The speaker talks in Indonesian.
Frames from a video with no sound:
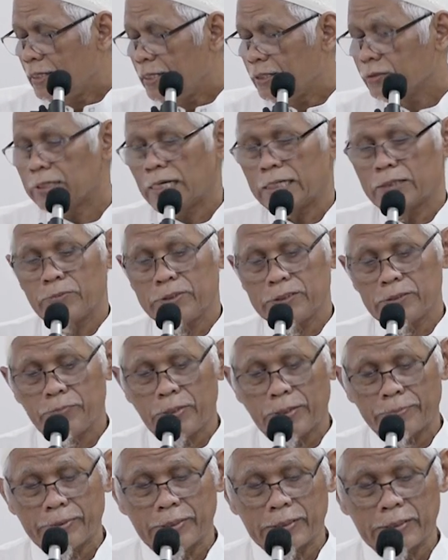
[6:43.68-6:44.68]
Ikan
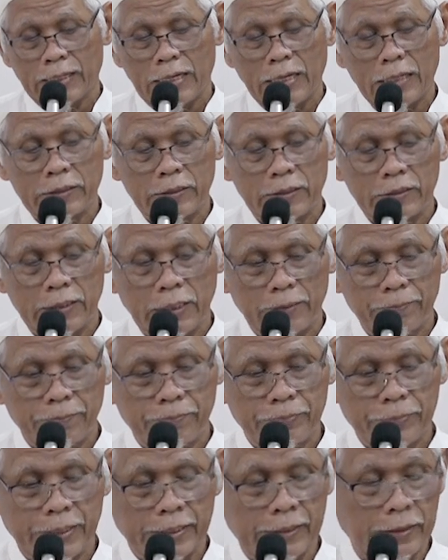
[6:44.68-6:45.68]
menyebabkan
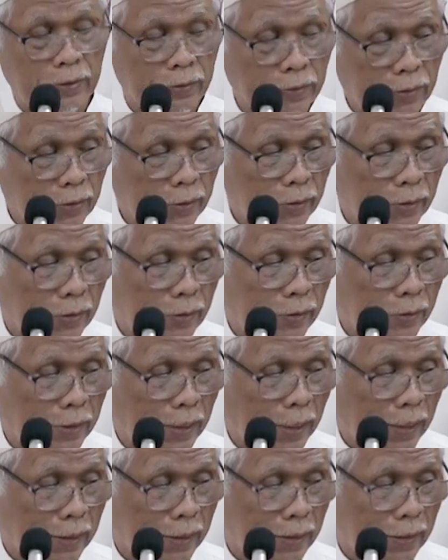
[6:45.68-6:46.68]
azab dari Allah.
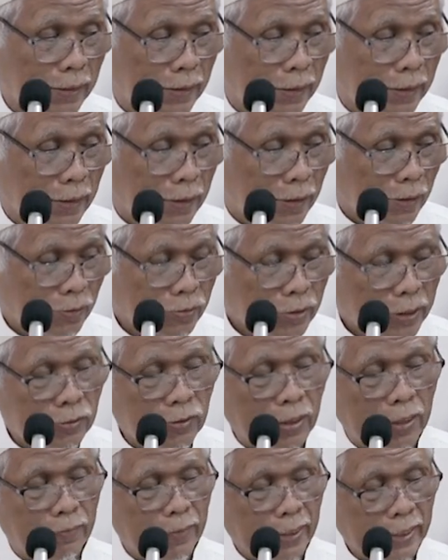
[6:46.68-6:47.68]
Ya. Untuk
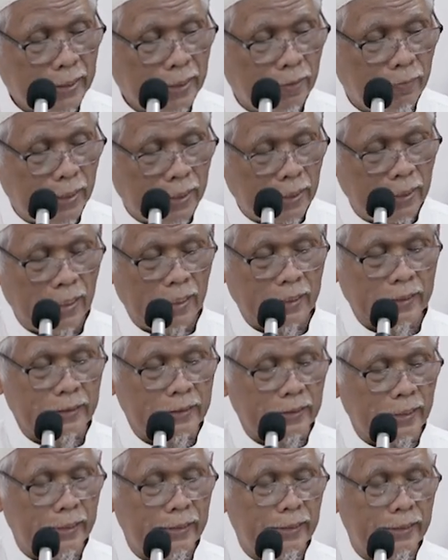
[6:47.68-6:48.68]
itulah makanya marilah
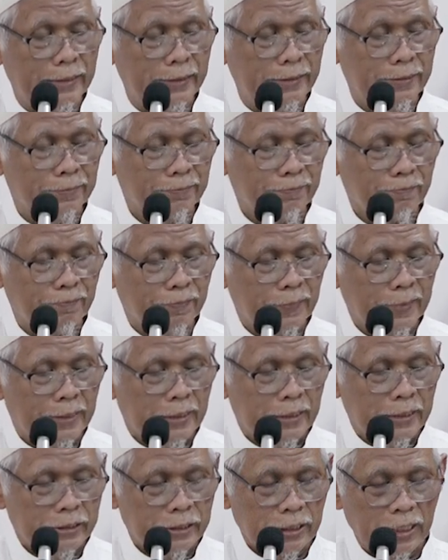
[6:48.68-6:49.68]
kita ini
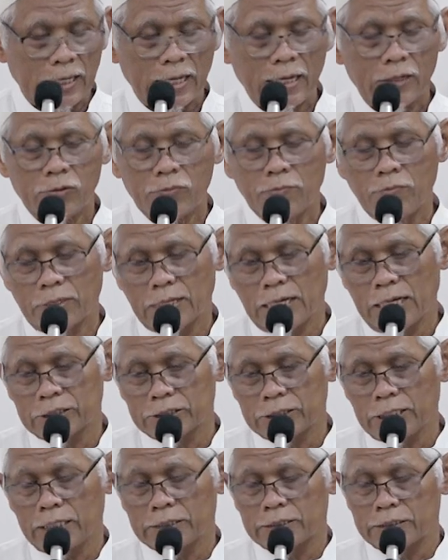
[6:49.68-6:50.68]
selalu
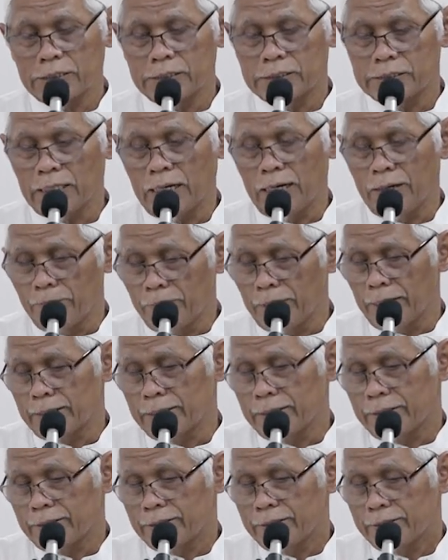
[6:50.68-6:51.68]
merasa tidak
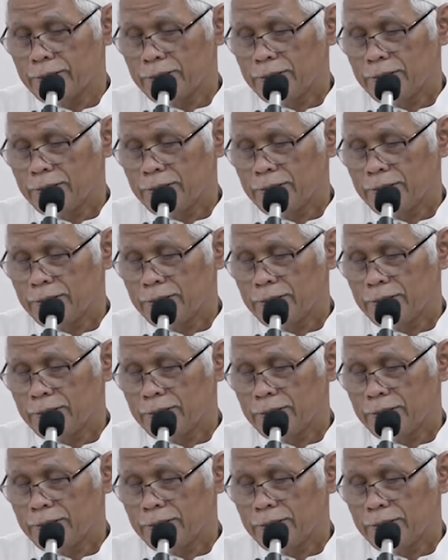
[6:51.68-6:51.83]
aman.